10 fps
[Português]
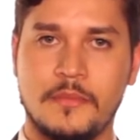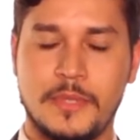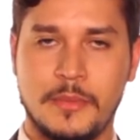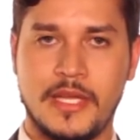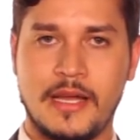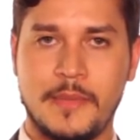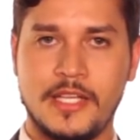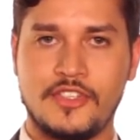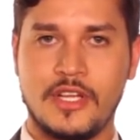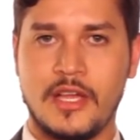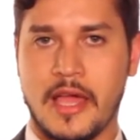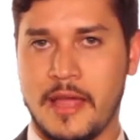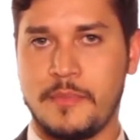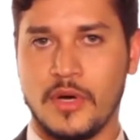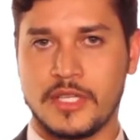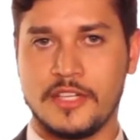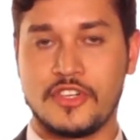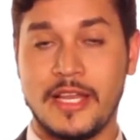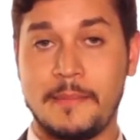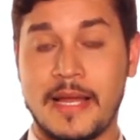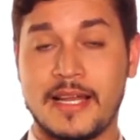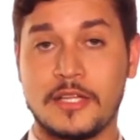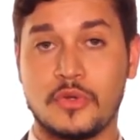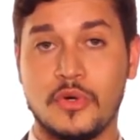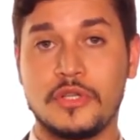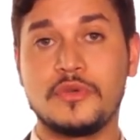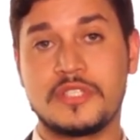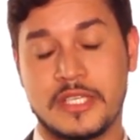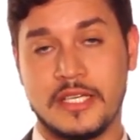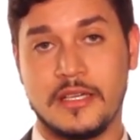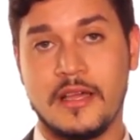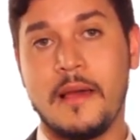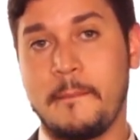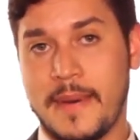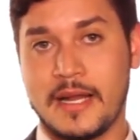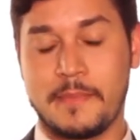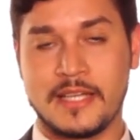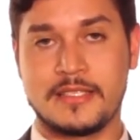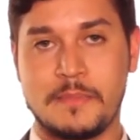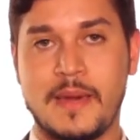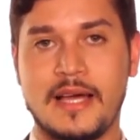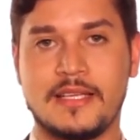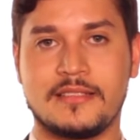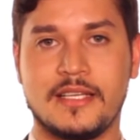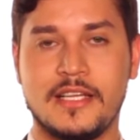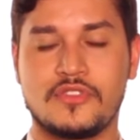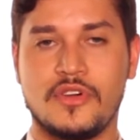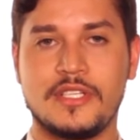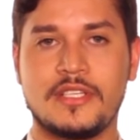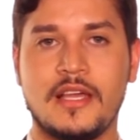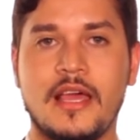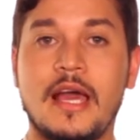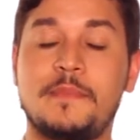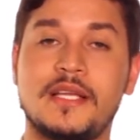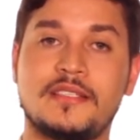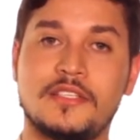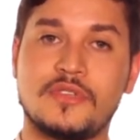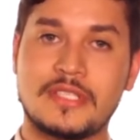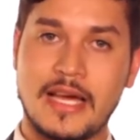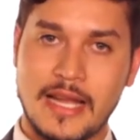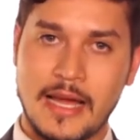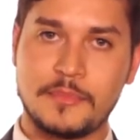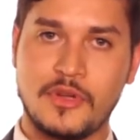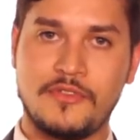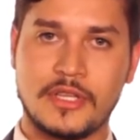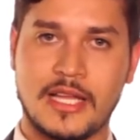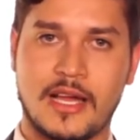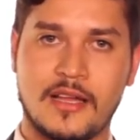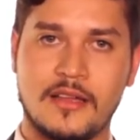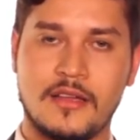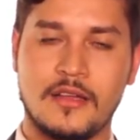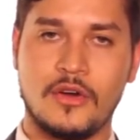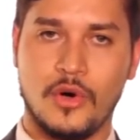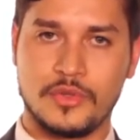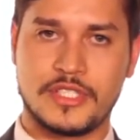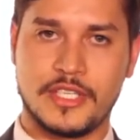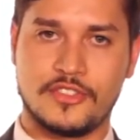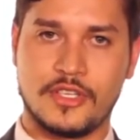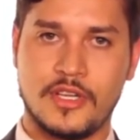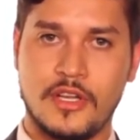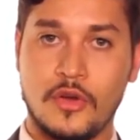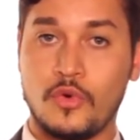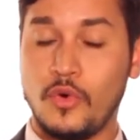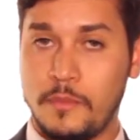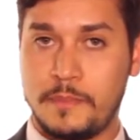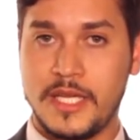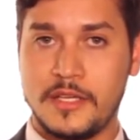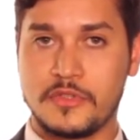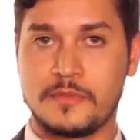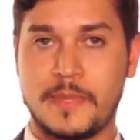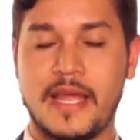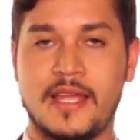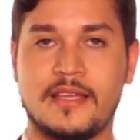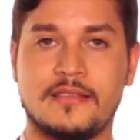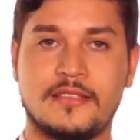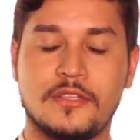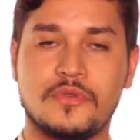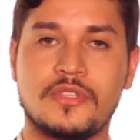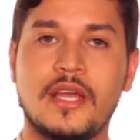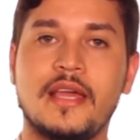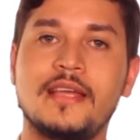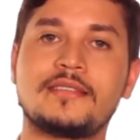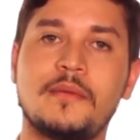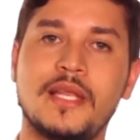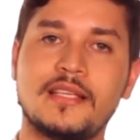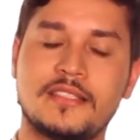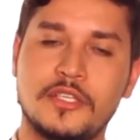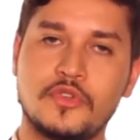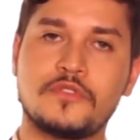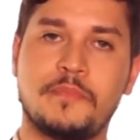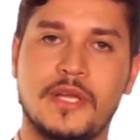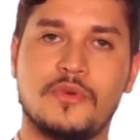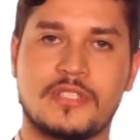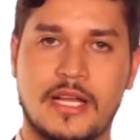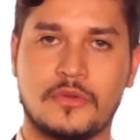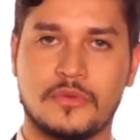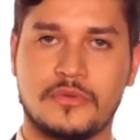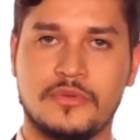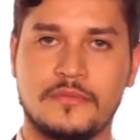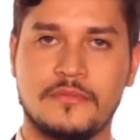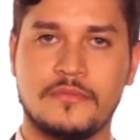Primeiramente, é importante lembrar a todos que, para participar das eleições, é preciso estar apto a votar, ou seja, cumprir os pré-requisitos estabelecidos pelo Estatuto